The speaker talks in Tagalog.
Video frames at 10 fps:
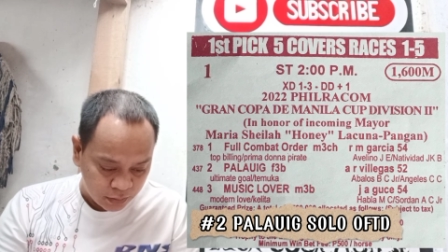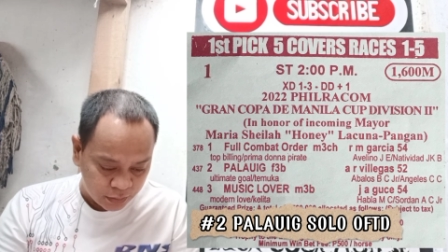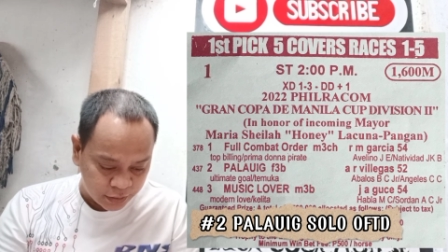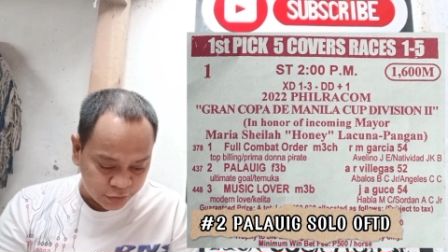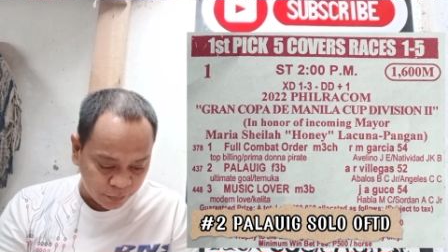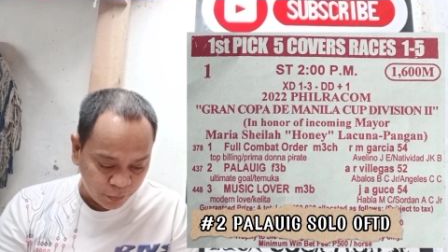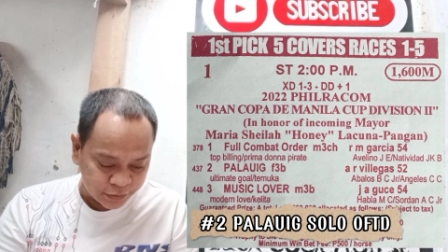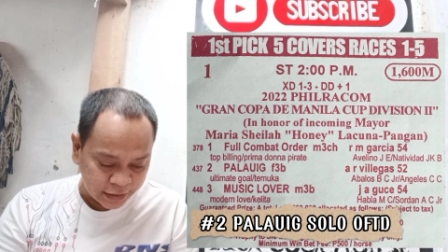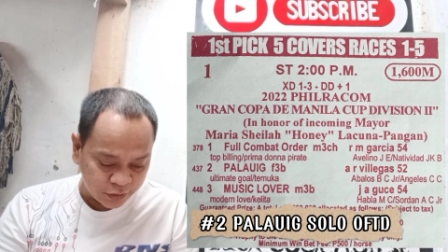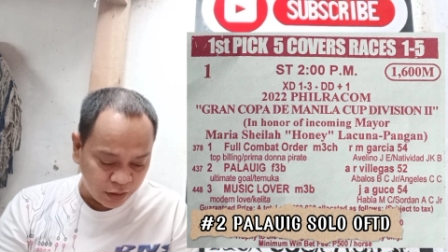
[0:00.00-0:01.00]
Dito po,
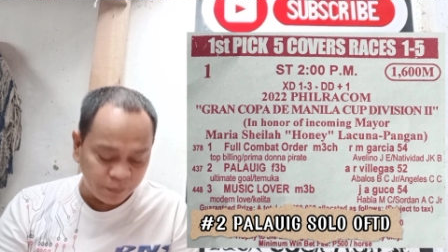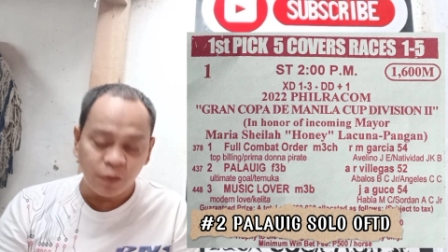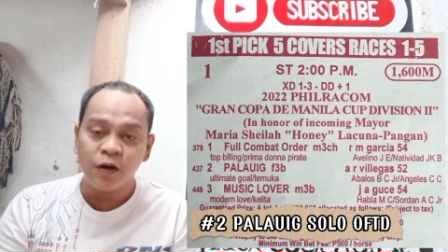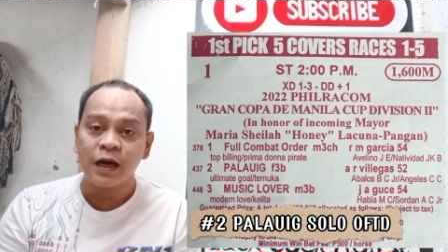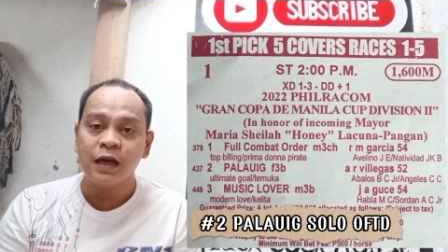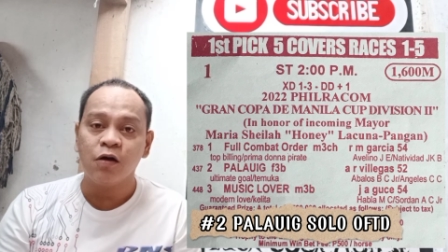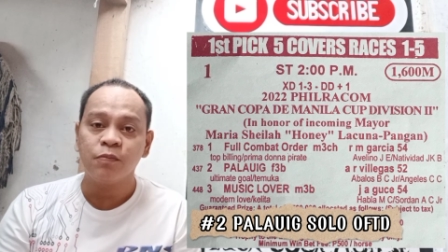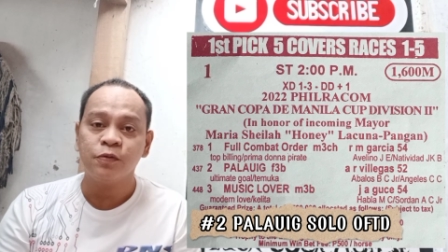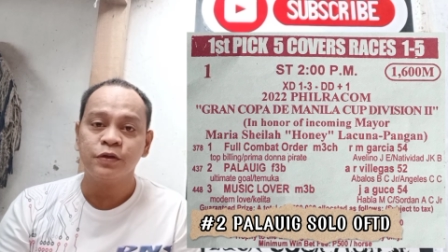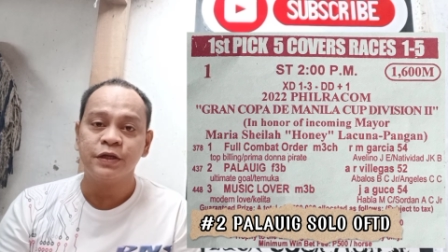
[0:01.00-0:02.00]
tatlo lang po ang
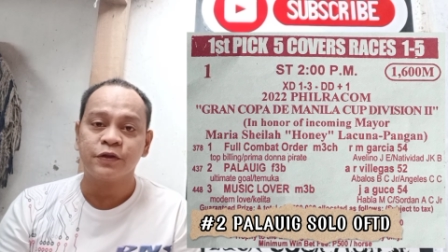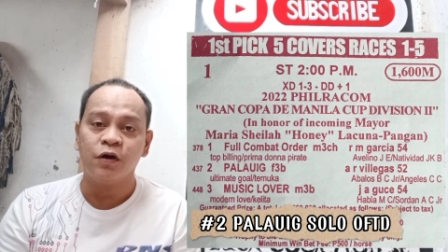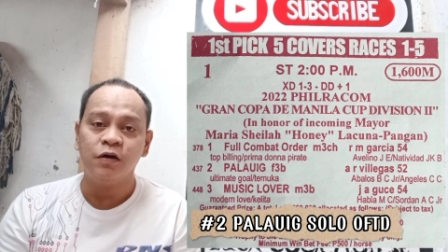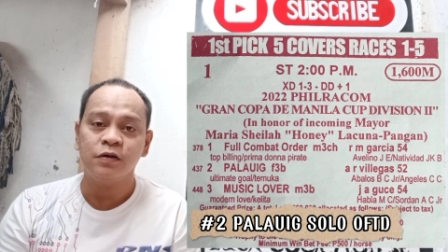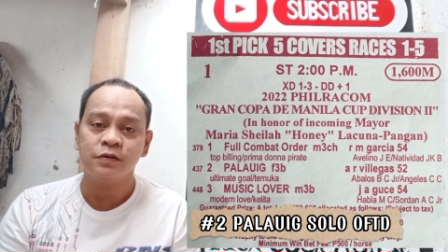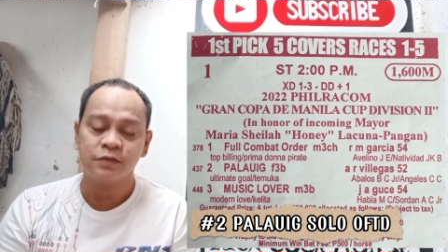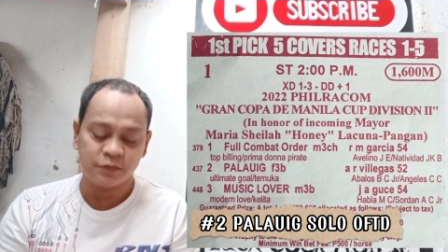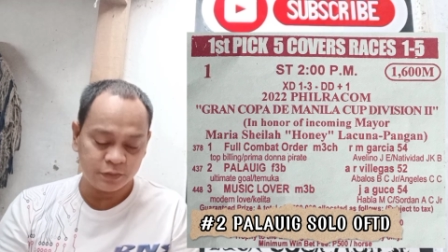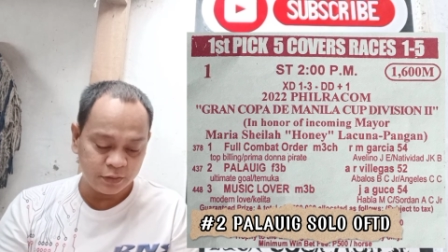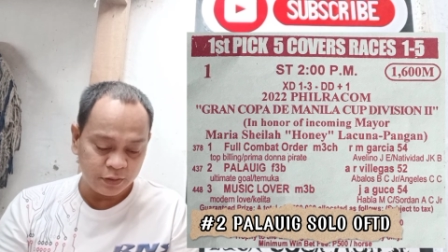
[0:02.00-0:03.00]
kalawak po dito.
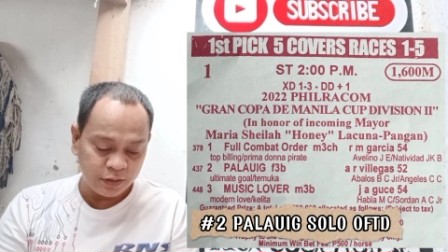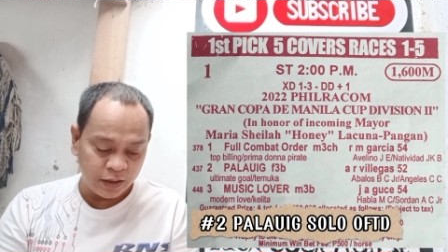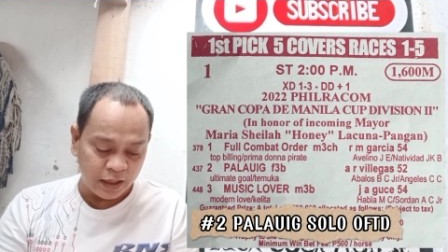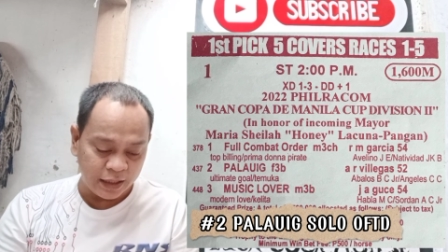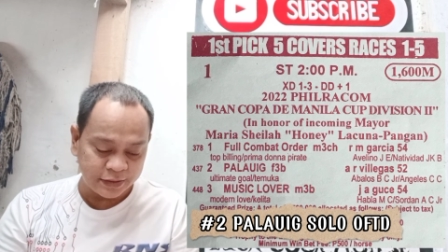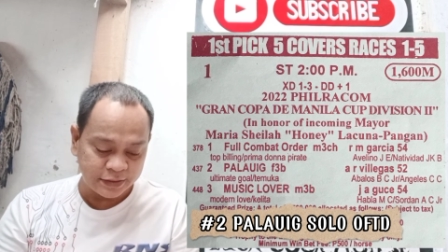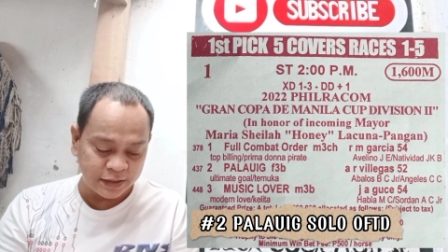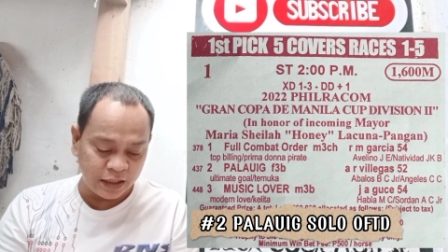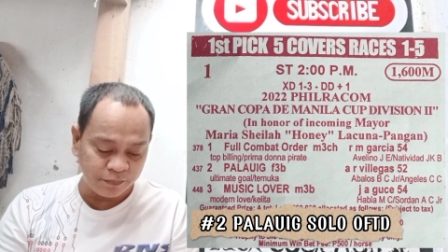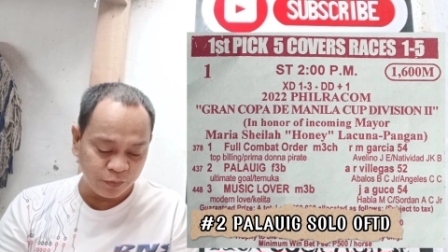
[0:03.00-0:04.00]
At
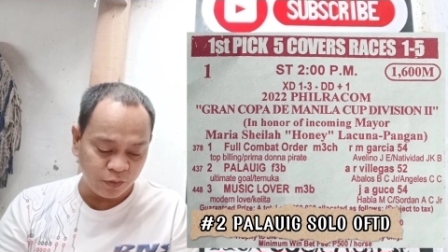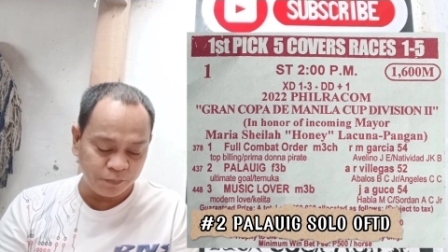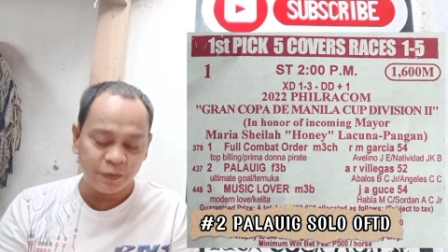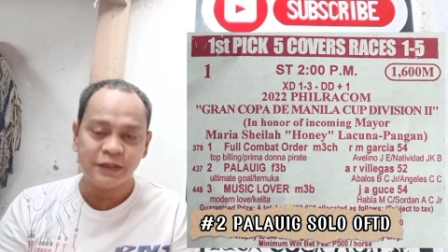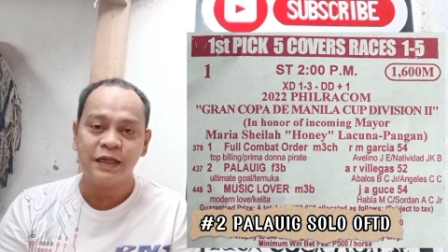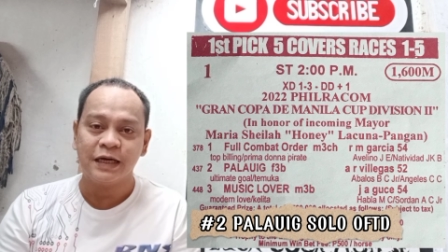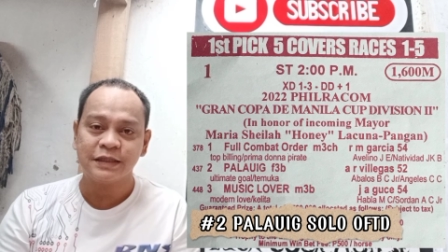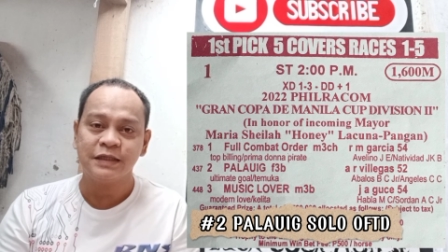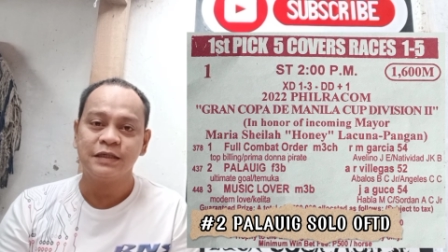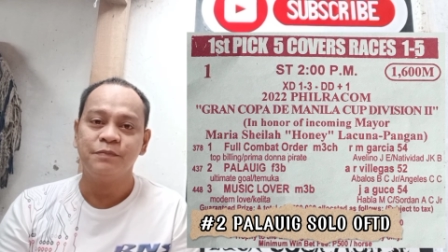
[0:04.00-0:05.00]
isa lang po ang pwede
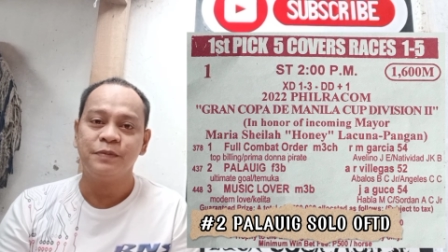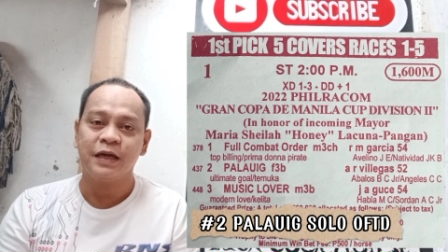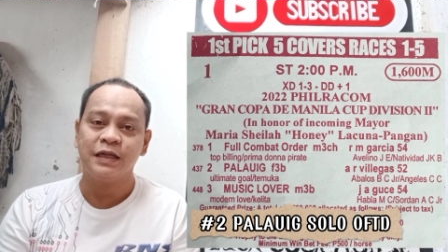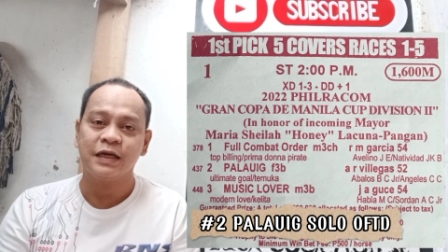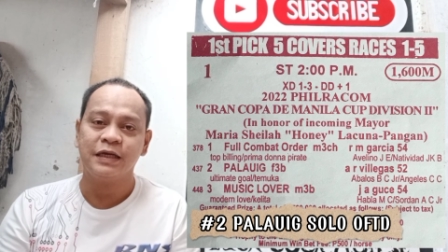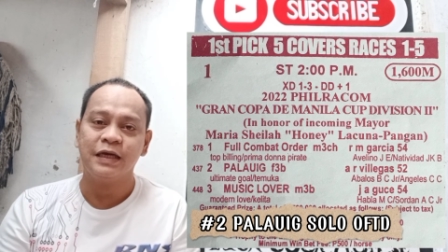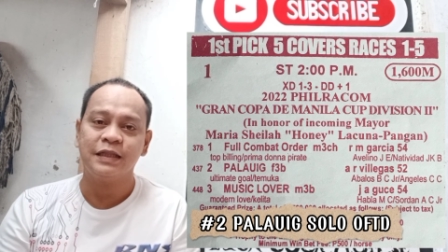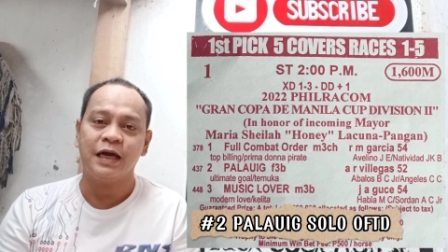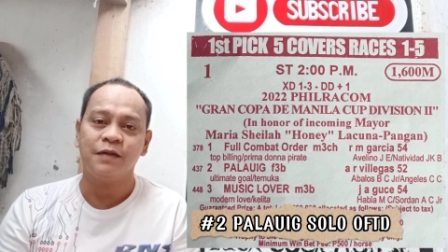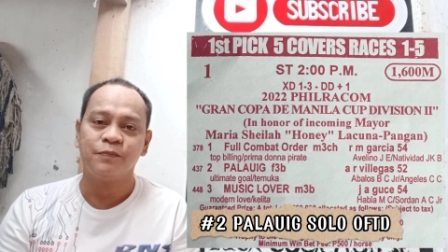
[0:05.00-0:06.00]
natin ibigay na giya
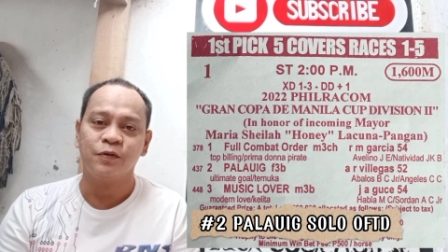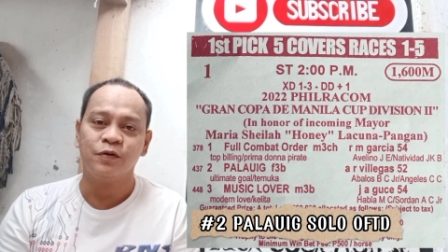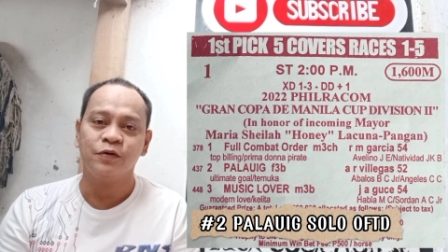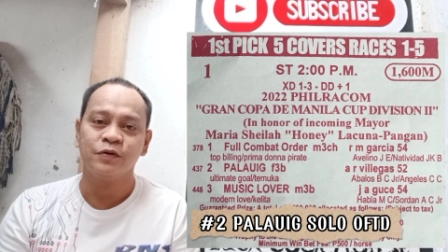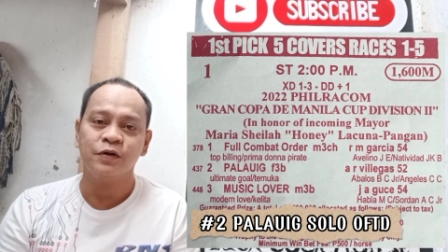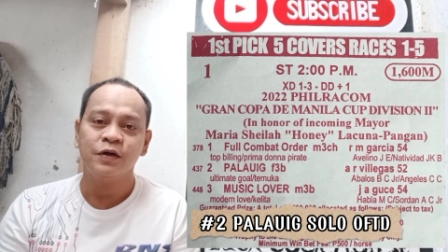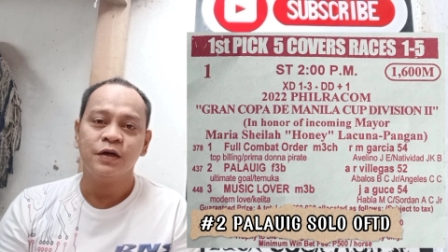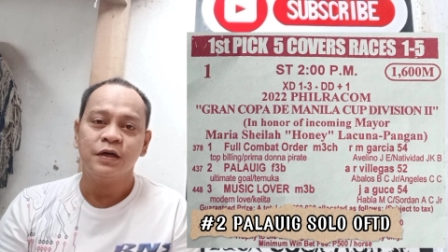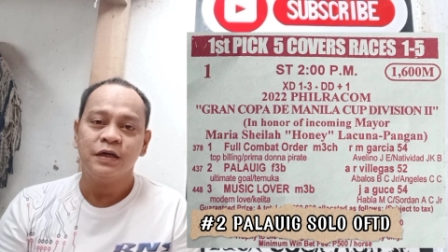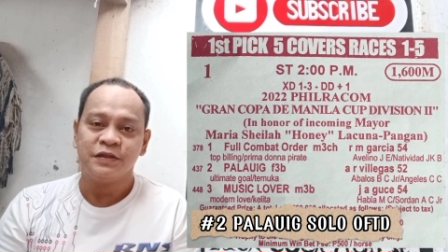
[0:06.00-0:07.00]
dahil po
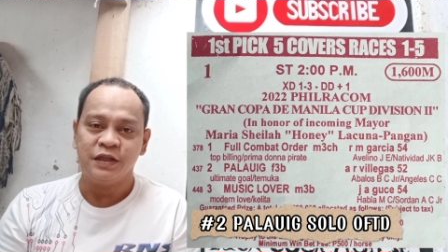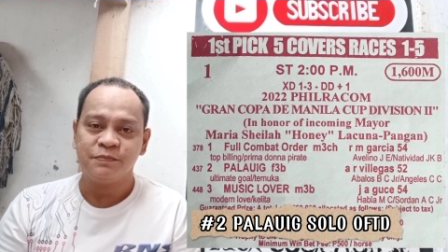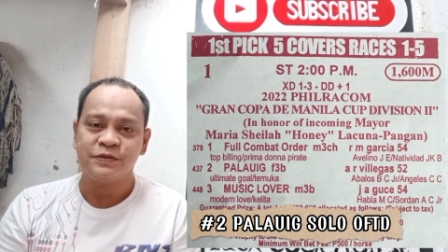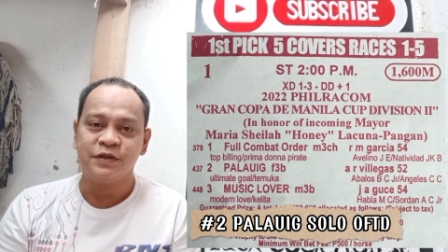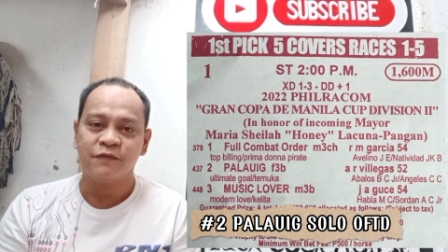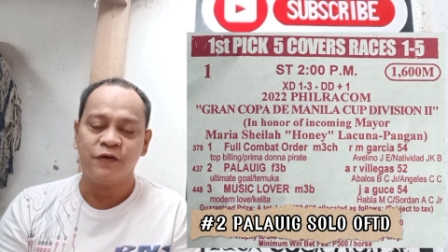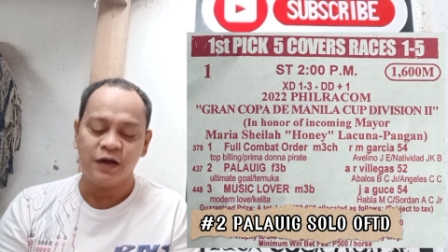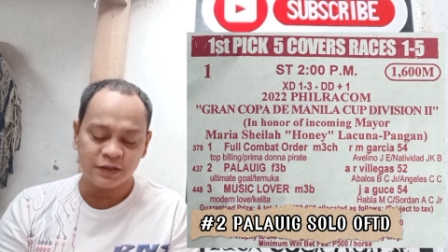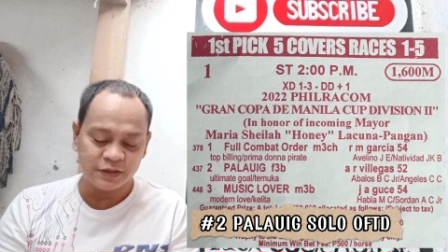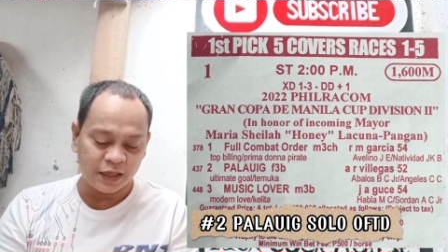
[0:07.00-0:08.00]
tipster
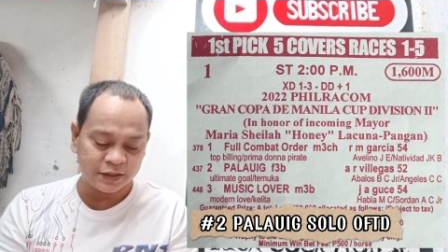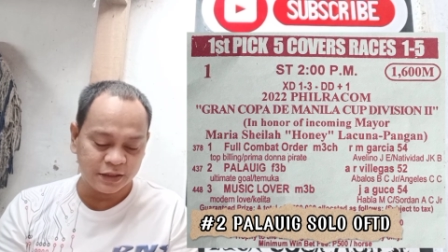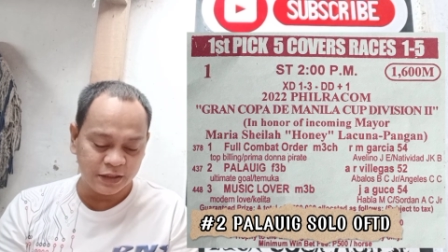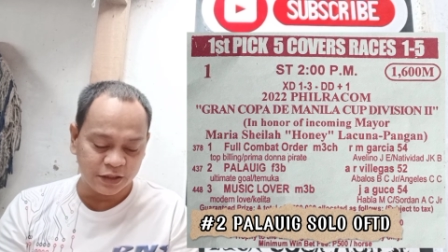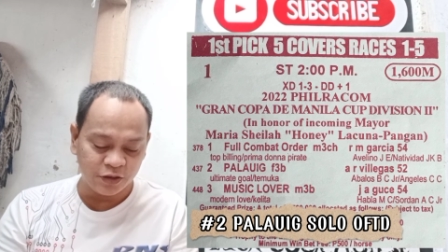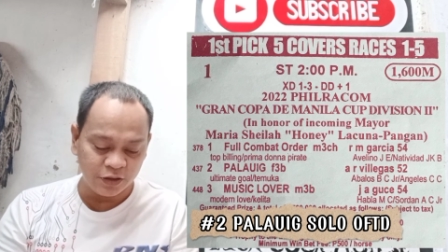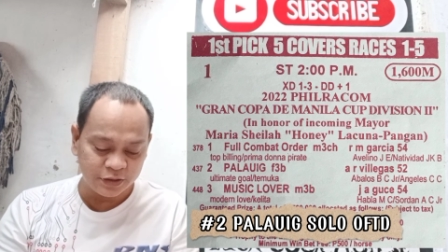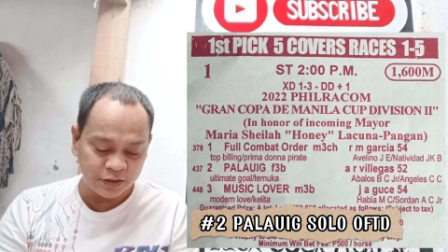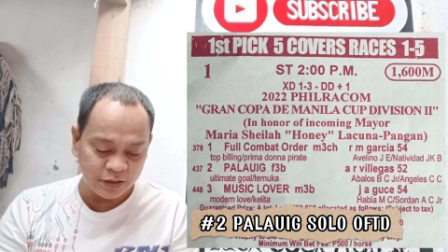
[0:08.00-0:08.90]
fang natin likod.